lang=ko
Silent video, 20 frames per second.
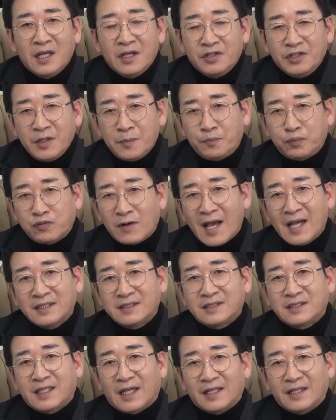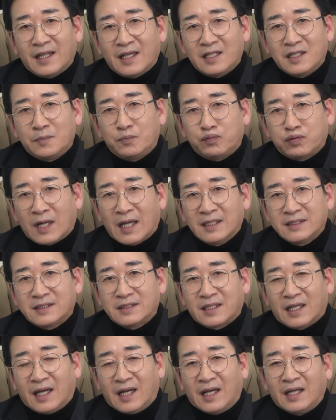이게 프랑스 차인데 이
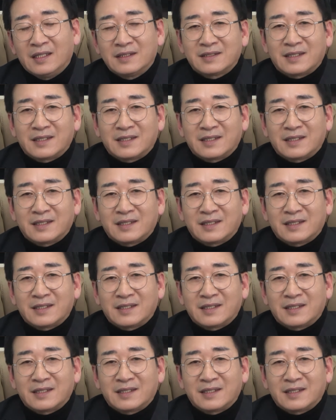프랑스가